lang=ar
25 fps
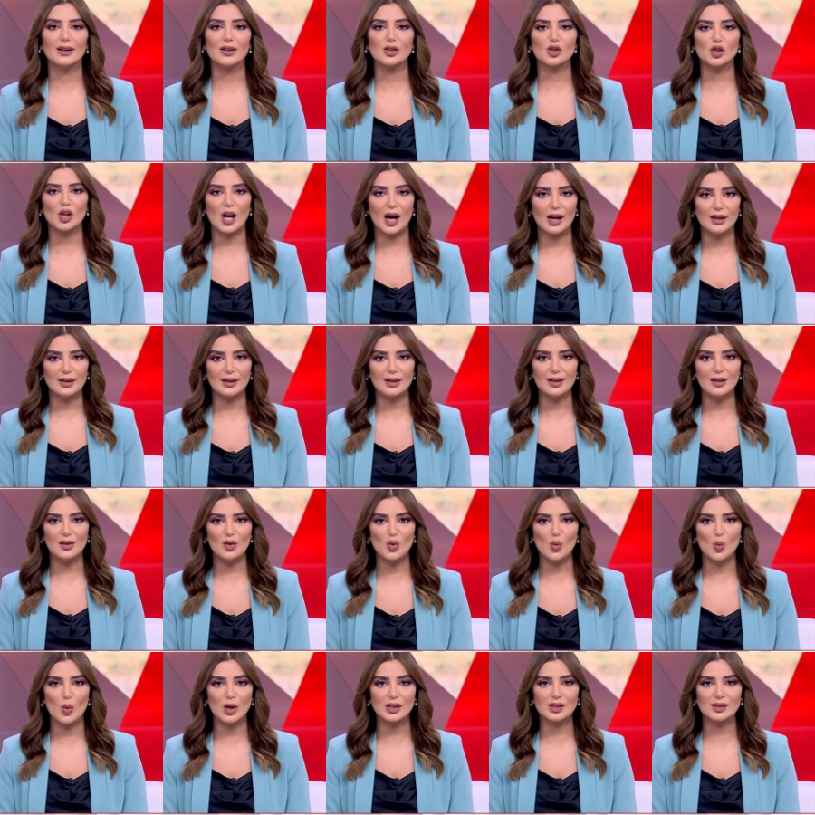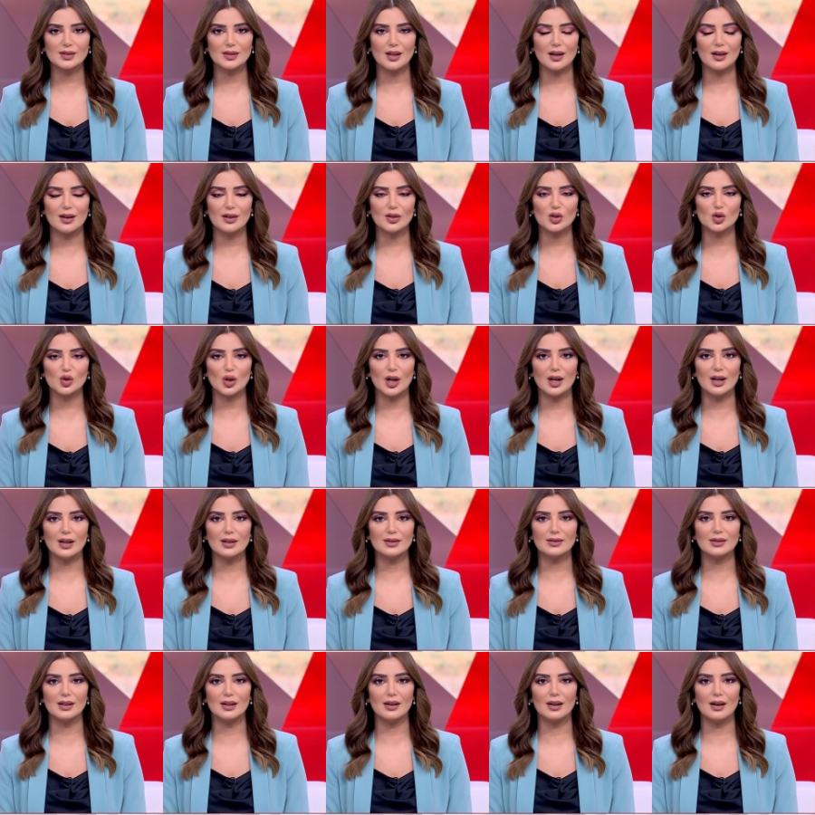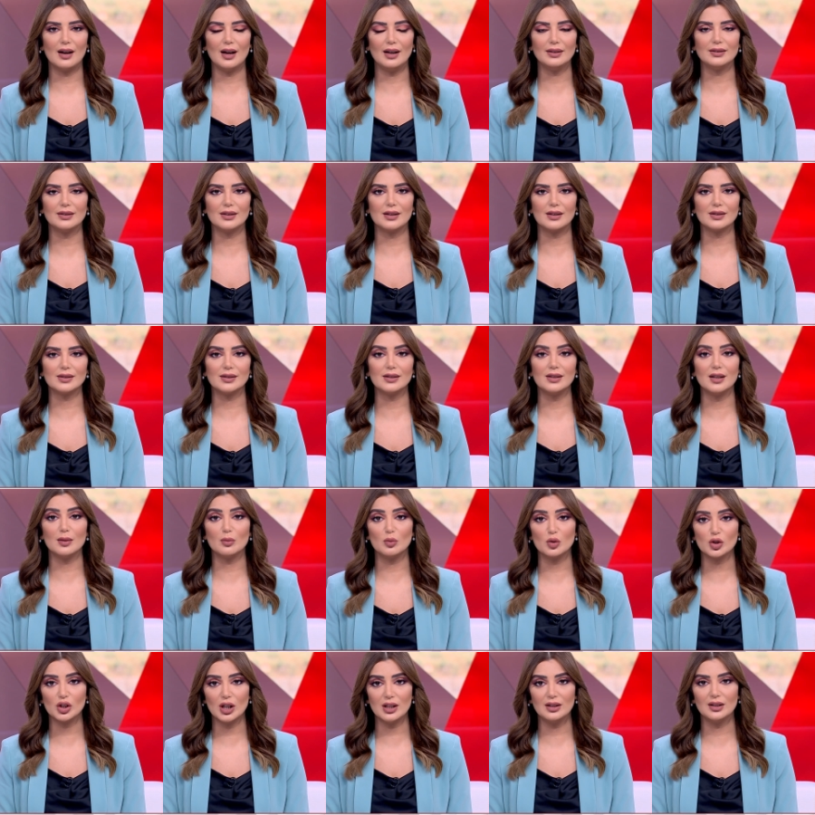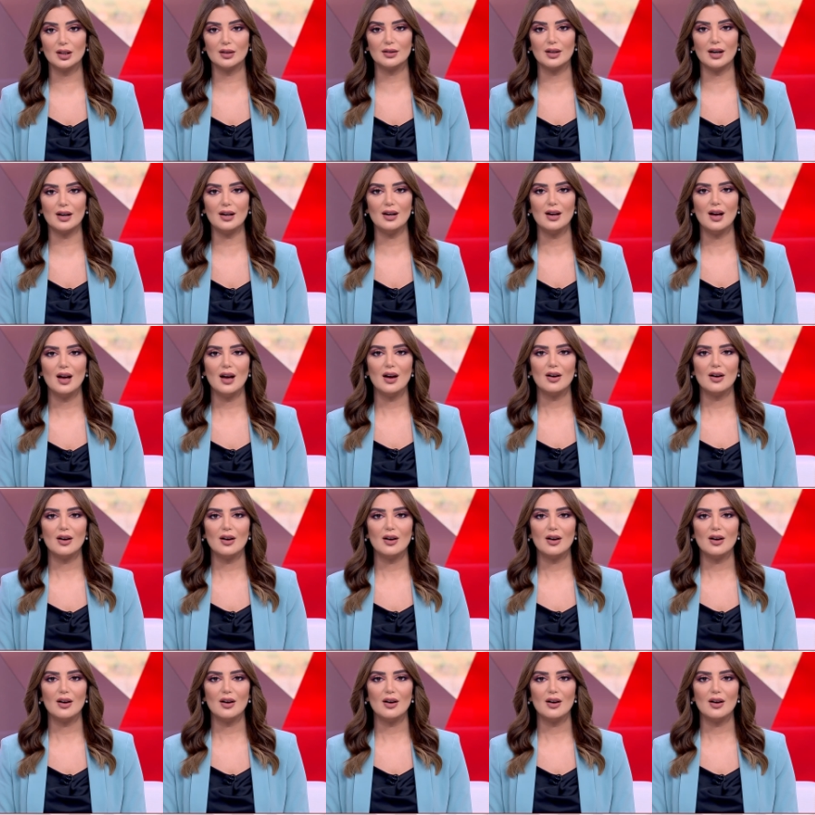الشعانين وسط إجراءات احترازية مشددة